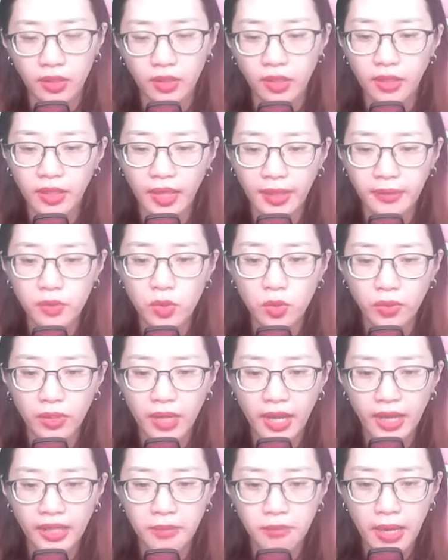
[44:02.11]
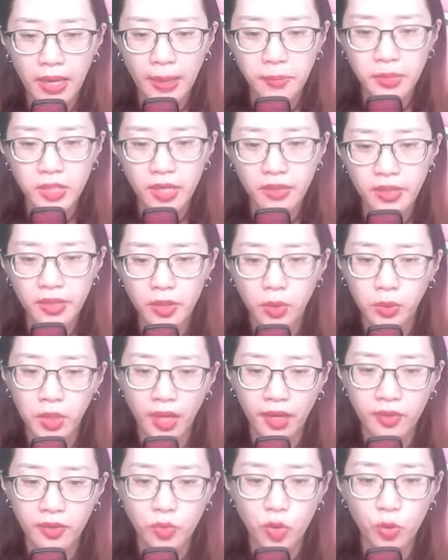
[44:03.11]
Hư ảnh cô gái bám trên yêu
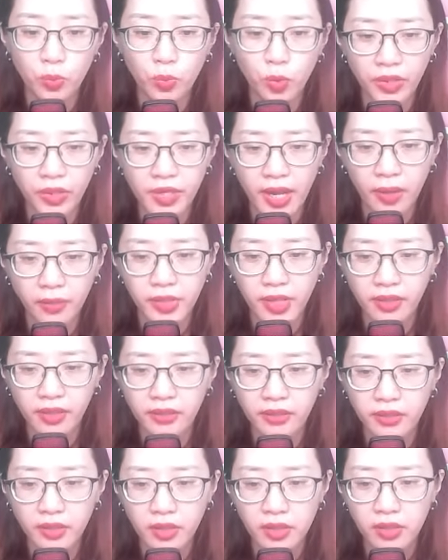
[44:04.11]
thể của mũi đạo nhân,